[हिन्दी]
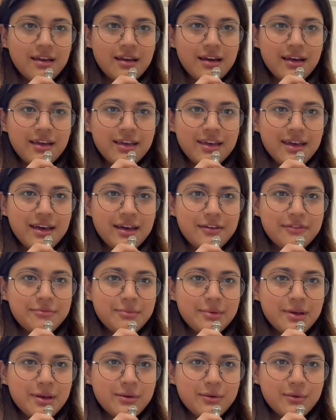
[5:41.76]
आई हैव
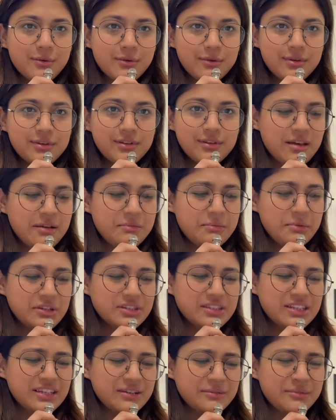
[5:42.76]
माई ओट्स
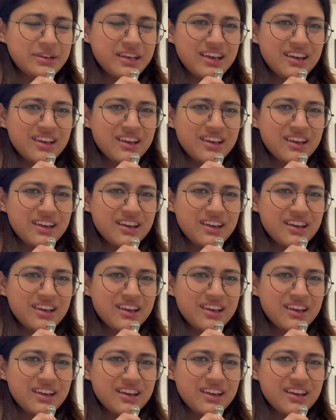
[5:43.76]
बहुत गर्म है